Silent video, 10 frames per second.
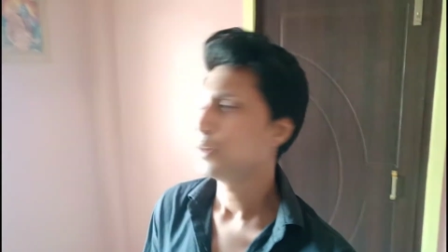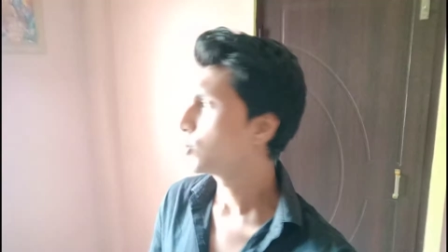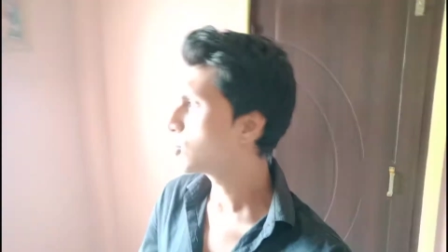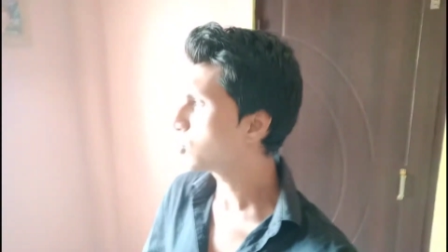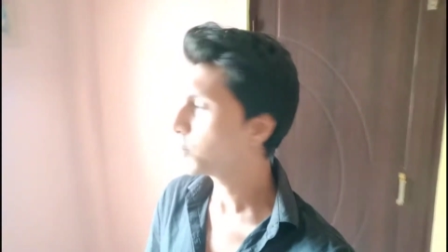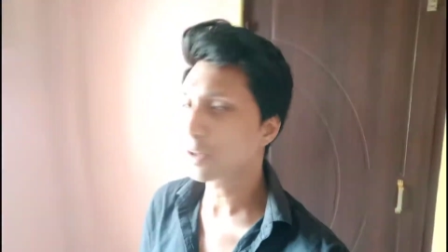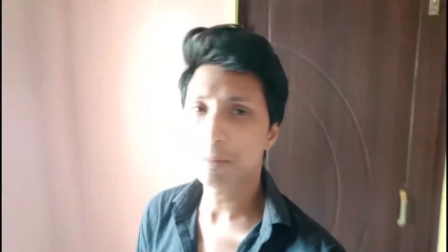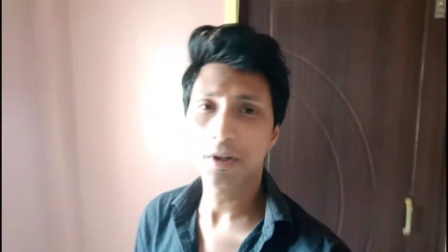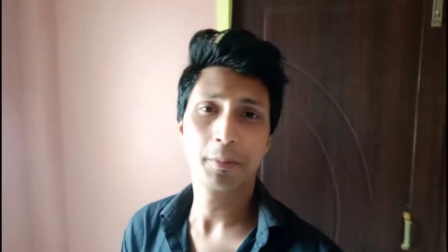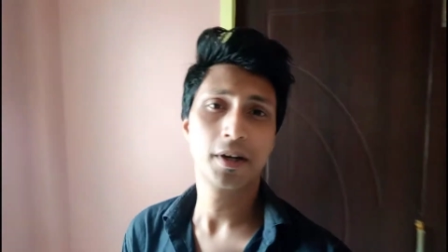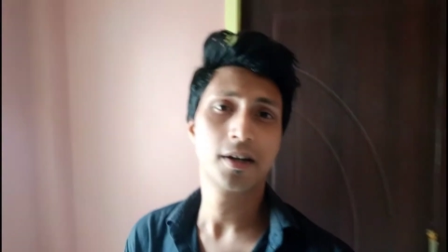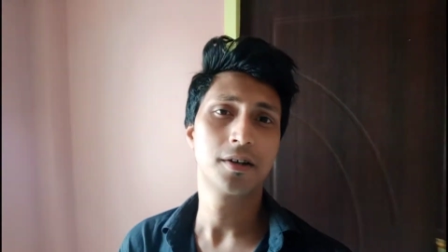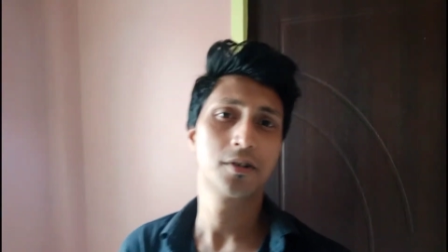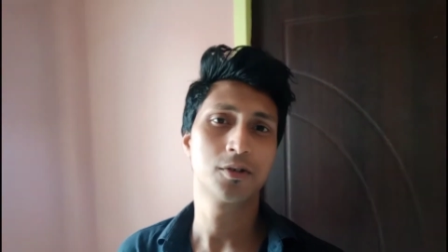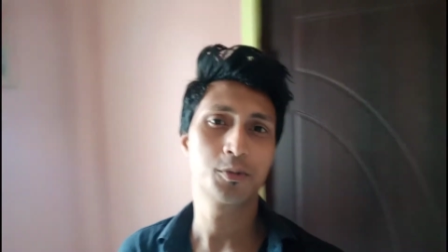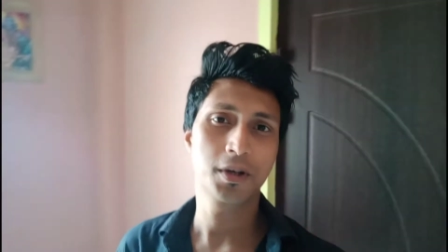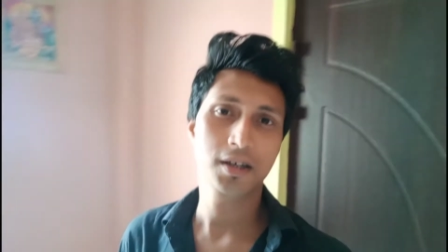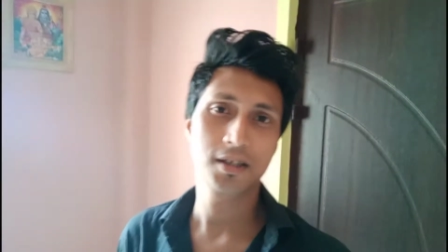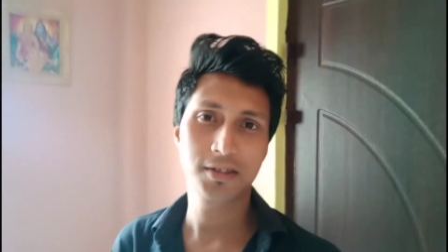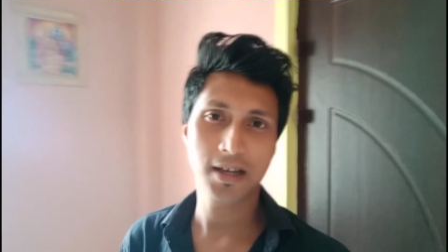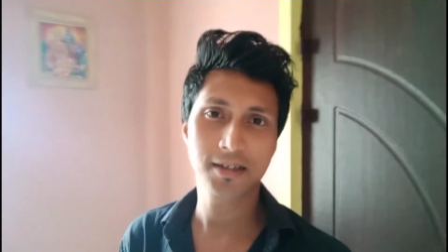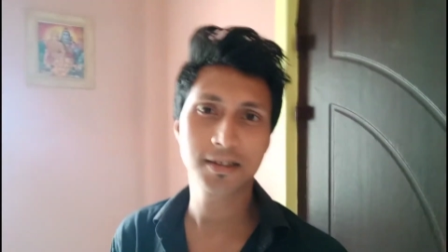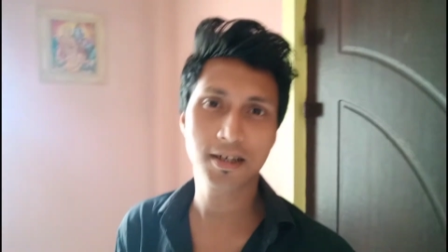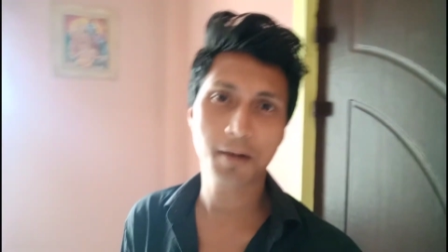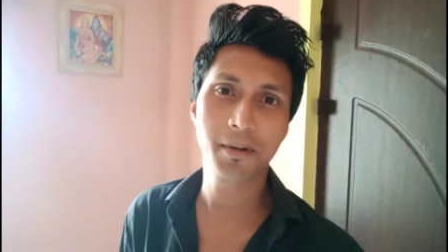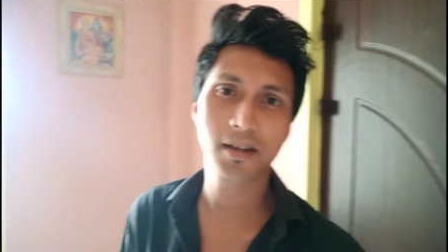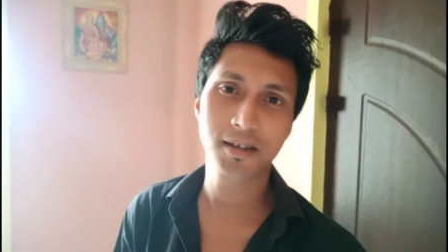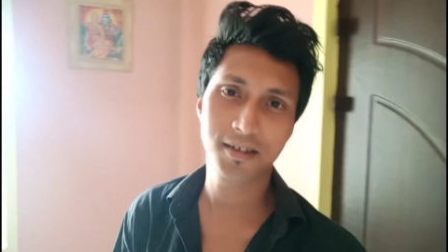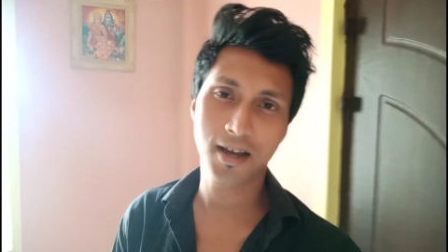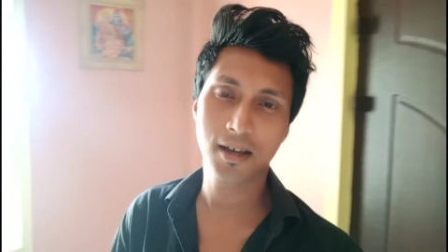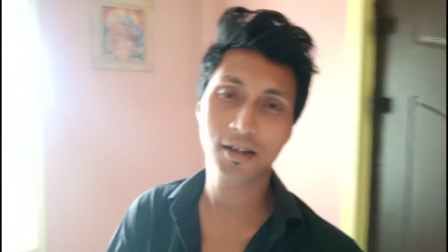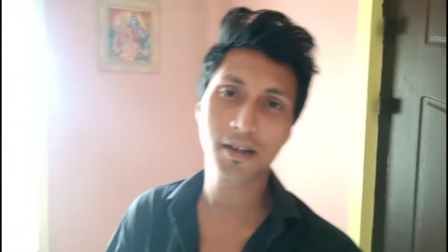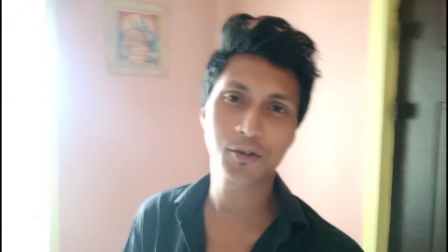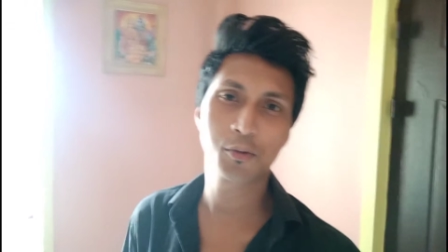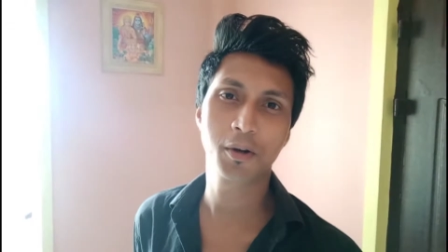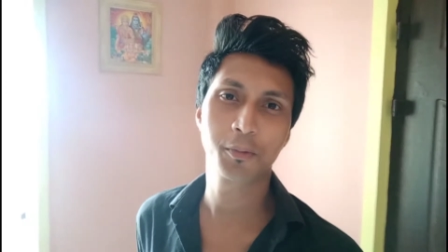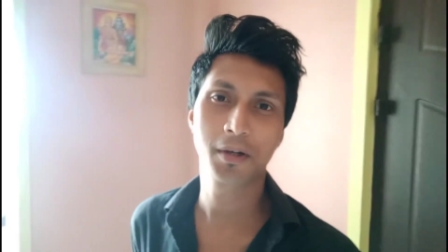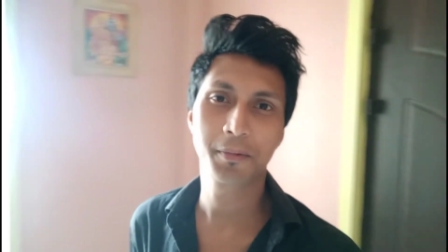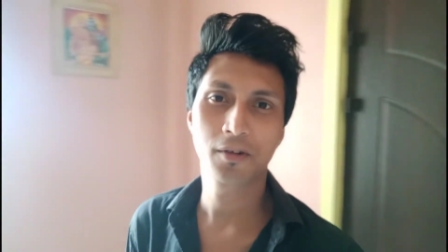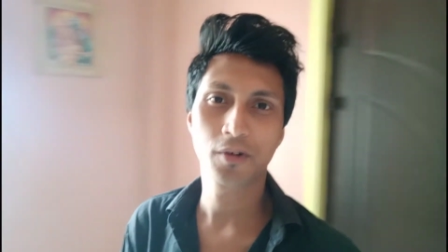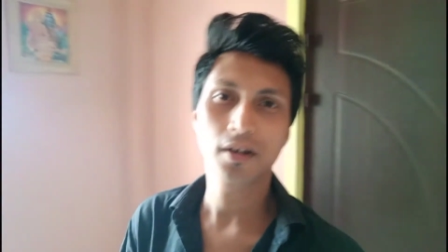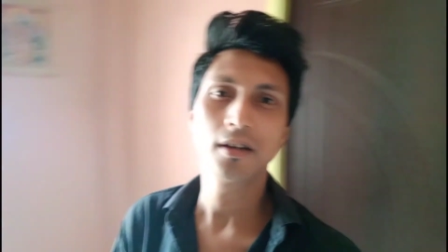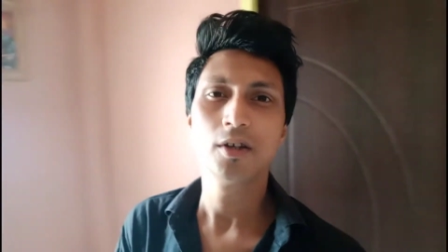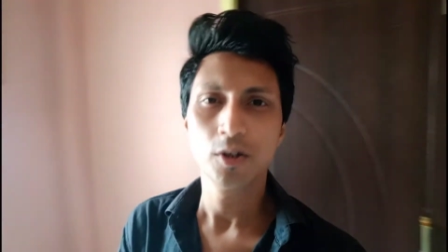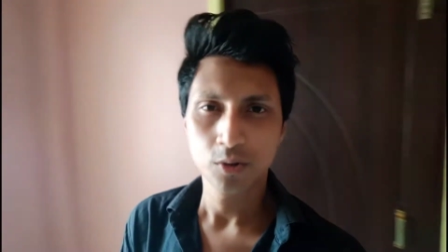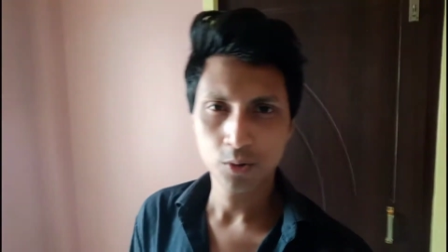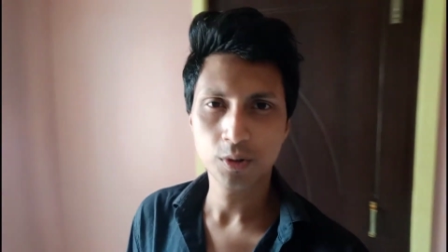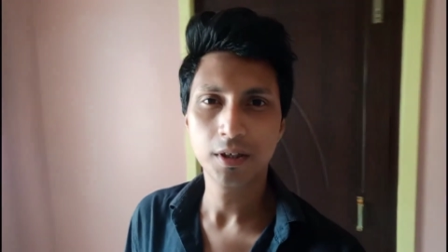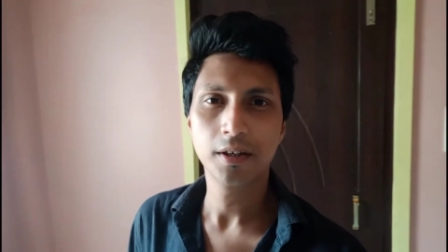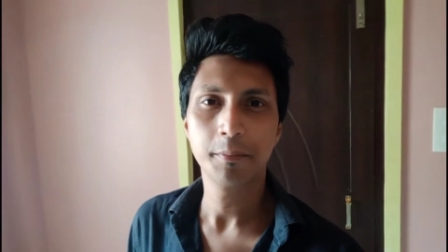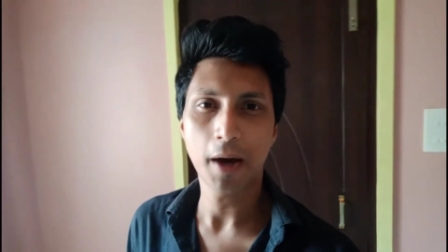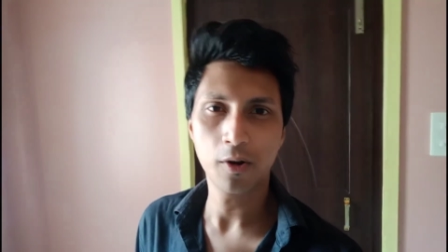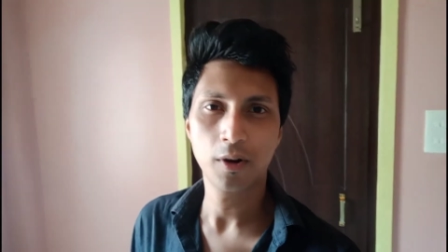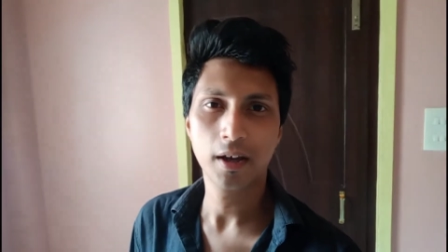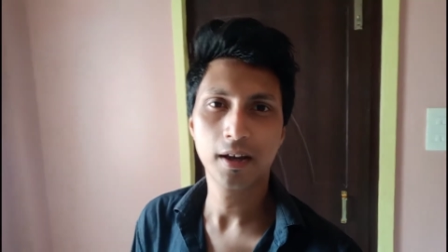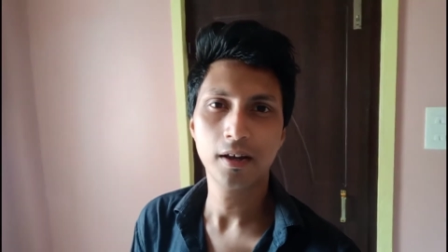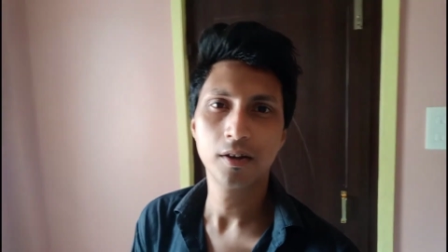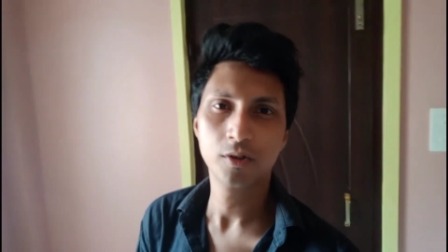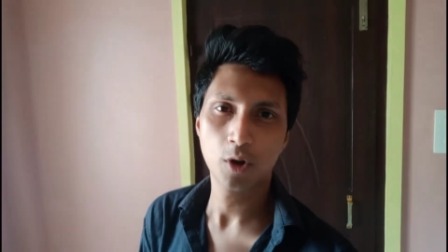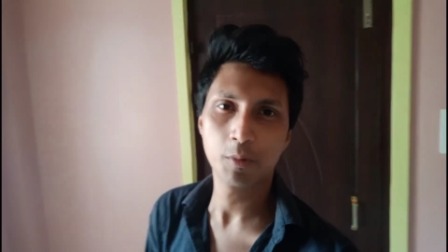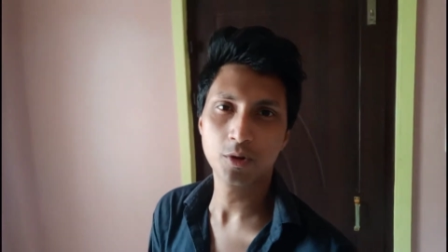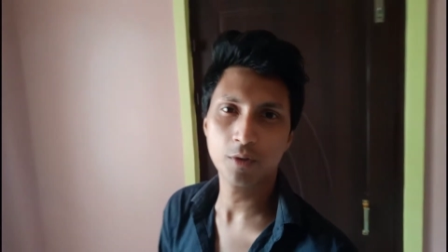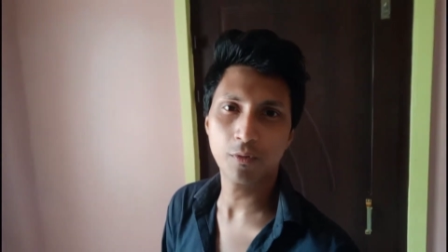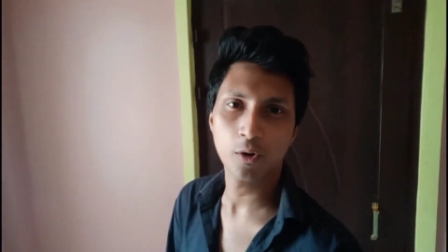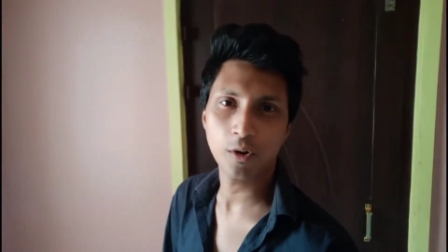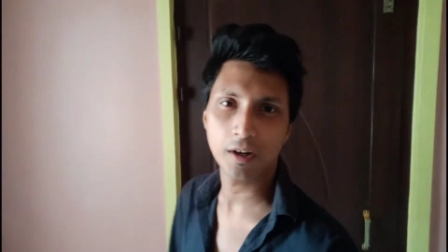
তো তোমাদের উপর ডিপেন্ড এটা তোমরা কি দেখতে চাবে কি না এটা তোমার উপর ডিপেন্ড করে যদি ভালো লাগে তো অবশ্যই ফলো করে